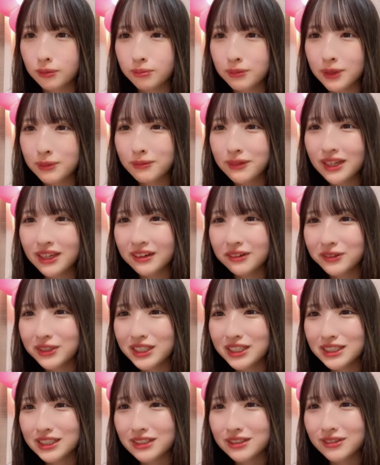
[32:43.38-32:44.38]
耳お
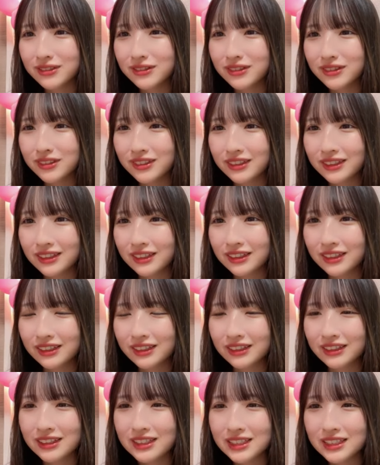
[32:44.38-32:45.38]
いしそう
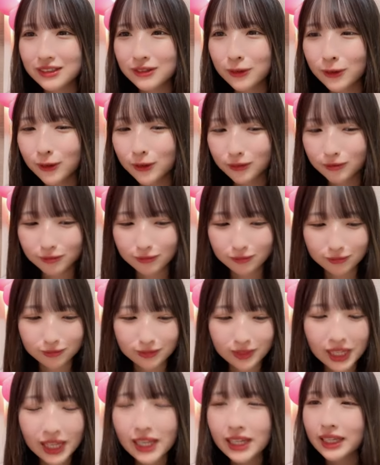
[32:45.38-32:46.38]
いちご
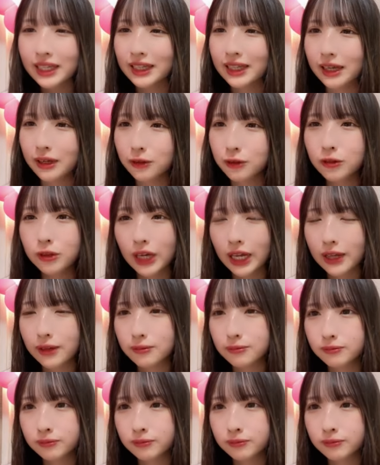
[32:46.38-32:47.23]
ケーキだよこれ